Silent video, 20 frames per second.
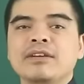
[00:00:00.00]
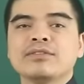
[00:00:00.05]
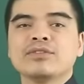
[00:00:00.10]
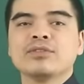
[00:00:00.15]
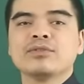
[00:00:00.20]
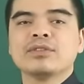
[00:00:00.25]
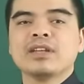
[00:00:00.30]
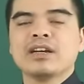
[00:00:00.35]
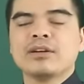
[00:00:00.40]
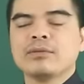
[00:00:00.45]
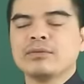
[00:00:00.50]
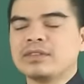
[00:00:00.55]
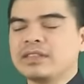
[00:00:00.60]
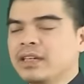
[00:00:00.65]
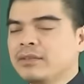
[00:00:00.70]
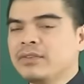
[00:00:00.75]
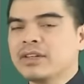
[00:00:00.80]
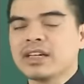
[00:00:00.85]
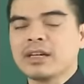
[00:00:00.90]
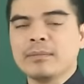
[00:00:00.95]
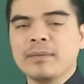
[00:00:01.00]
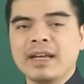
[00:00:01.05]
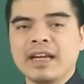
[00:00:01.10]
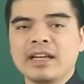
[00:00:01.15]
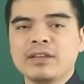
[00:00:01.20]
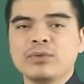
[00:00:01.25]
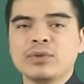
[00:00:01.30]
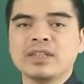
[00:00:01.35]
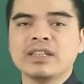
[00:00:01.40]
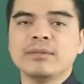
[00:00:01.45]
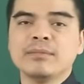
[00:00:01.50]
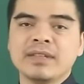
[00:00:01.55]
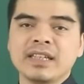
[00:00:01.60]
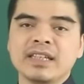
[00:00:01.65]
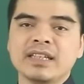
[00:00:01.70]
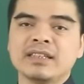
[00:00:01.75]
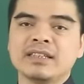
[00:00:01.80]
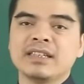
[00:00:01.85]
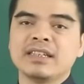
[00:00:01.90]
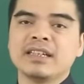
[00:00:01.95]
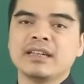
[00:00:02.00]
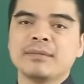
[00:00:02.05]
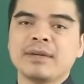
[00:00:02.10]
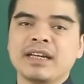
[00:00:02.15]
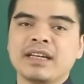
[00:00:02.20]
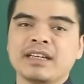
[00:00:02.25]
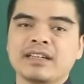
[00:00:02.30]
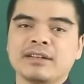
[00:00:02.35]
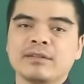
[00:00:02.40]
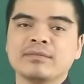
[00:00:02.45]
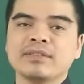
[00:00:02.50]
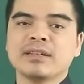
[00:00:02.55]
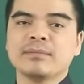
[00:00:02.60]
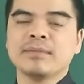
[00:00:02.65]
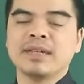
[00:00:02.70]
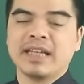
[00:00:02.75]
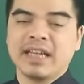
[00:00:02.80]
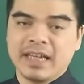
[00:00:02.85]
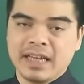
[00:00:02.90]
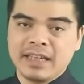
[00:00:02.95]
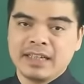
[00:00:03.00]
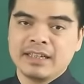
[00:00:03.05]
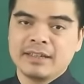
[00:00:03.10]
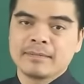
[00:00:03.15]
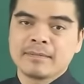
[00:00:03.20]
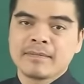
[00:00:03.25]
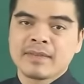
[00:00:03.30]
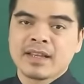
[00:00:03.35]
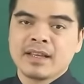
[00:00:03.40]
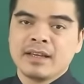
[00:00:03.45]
theo chúng ta cùng xét về các bé tuổi Nhâm Thìn sinh năm 2012 ấy.